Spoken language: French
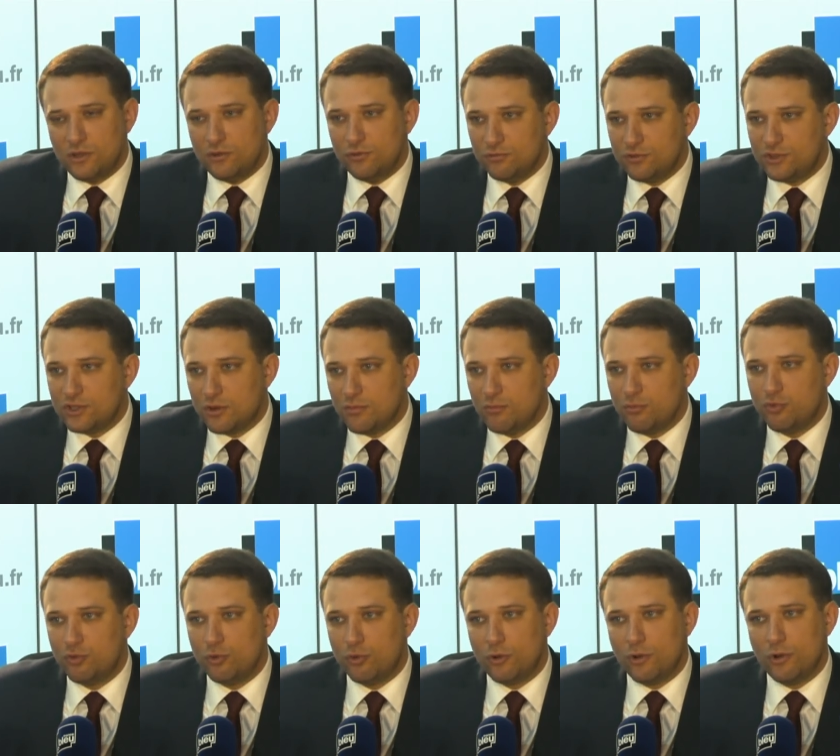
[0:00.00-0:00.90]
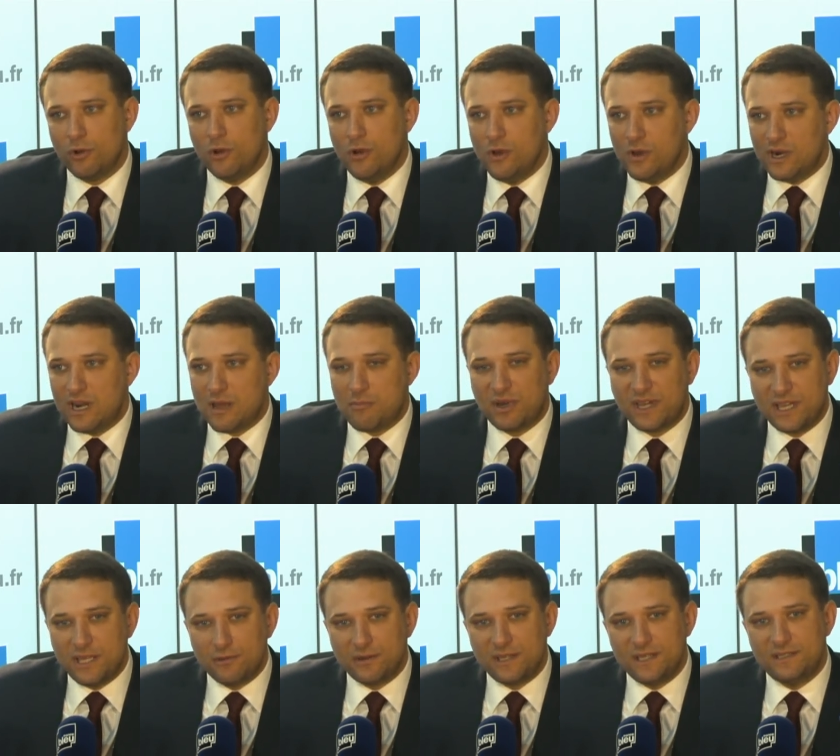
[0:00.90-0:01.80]
Nous sommes pour la
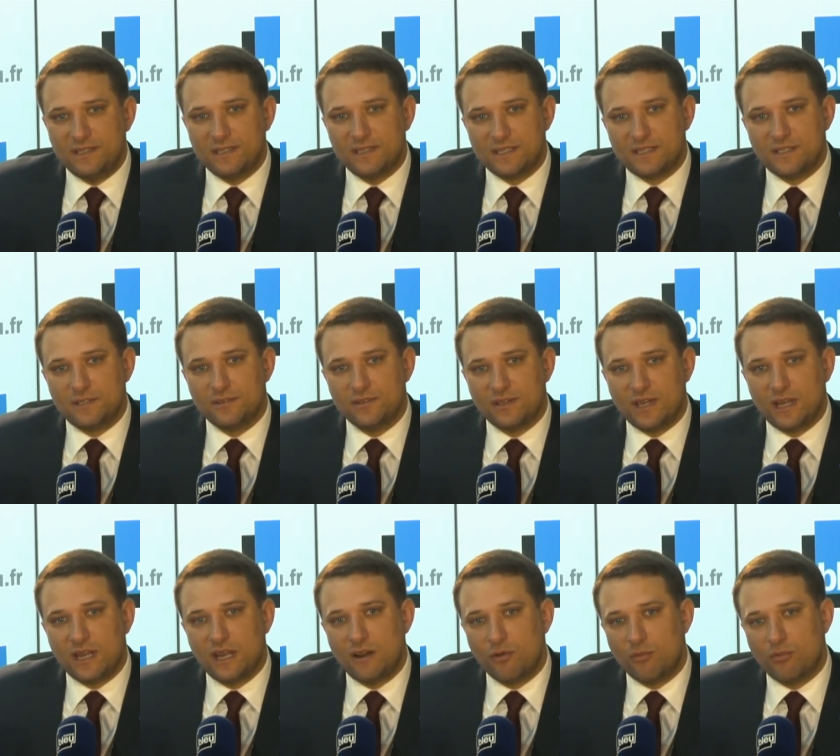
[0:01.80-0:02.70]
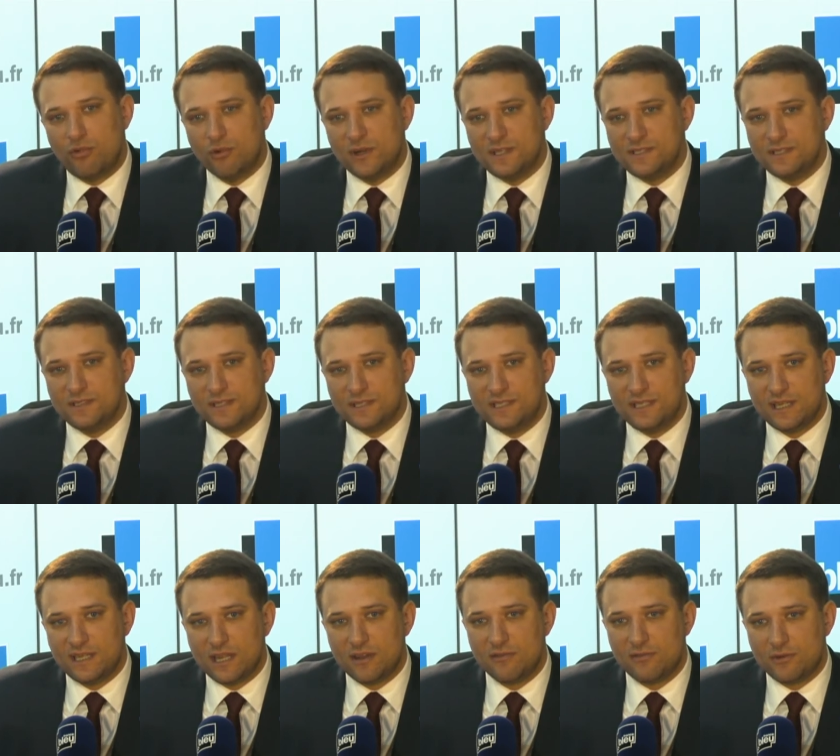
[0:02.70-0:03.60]
priorité nationale à l'emploi,
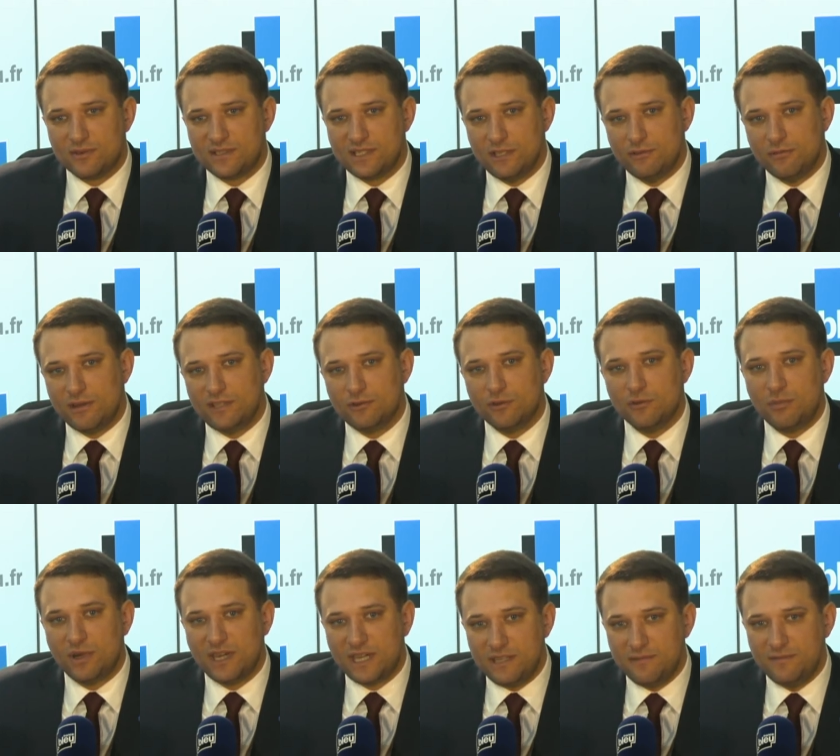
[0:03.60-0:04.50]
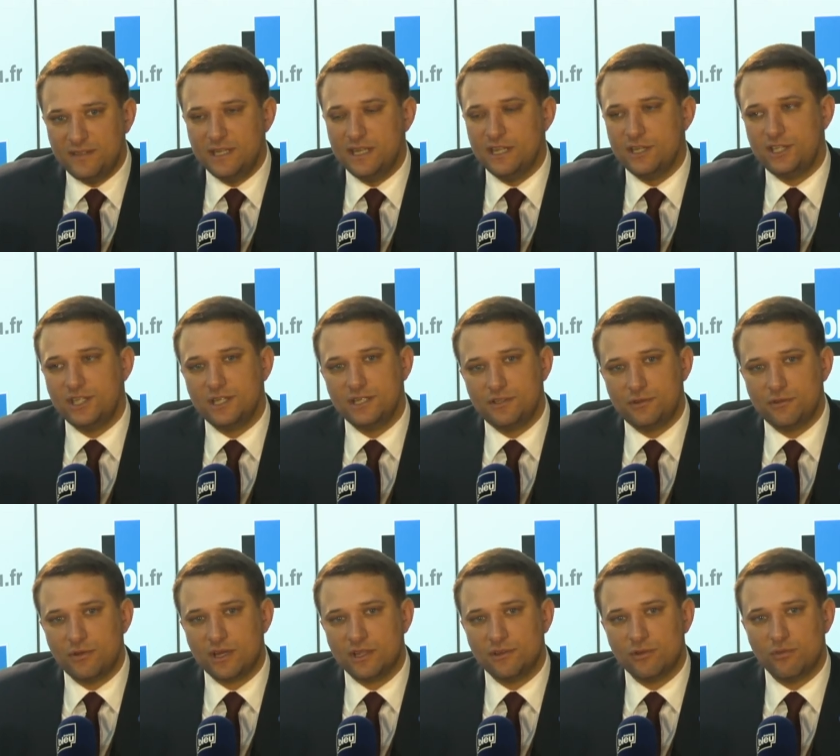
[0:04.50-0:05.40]
c'est-à-dire qu'un Français doit être privilégié
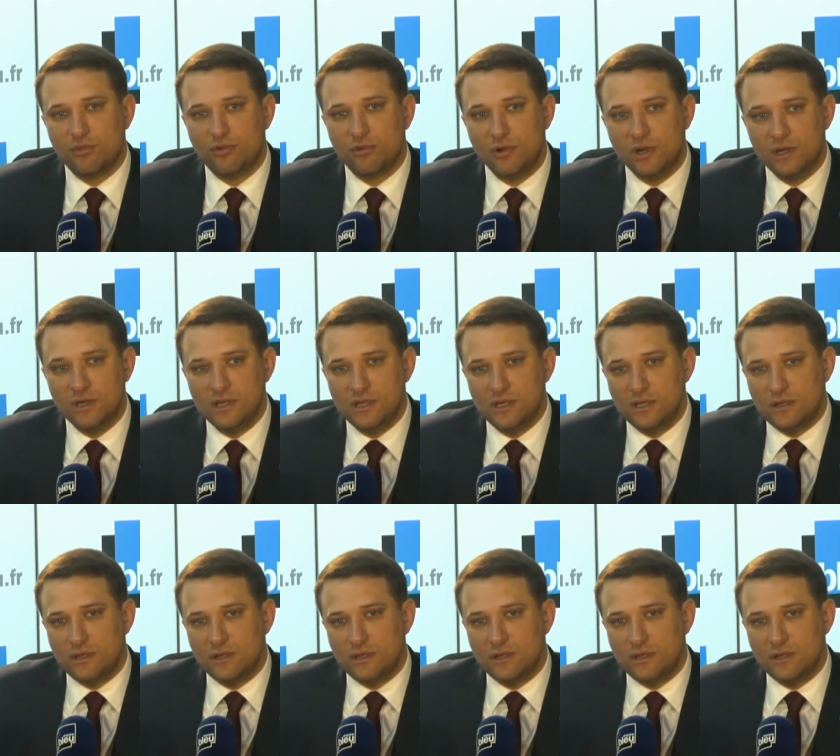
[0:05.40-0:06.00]
sur un un emploi